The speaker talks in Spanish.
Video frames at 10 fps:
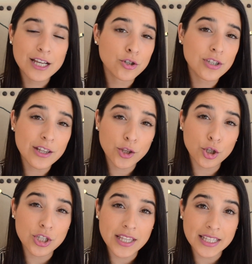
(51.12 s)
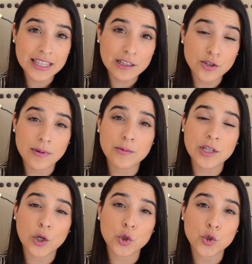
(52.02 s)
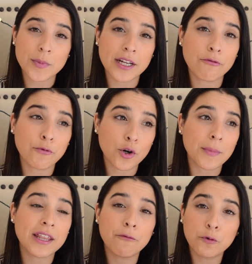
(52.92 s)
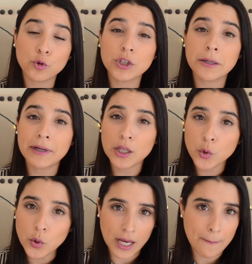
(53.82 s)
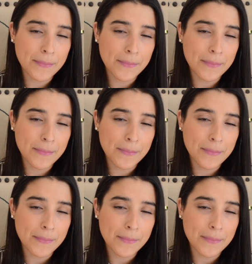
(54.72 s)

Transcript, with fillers: Estos antioxidantes los vamos a consumir en forma de fruta y verdura.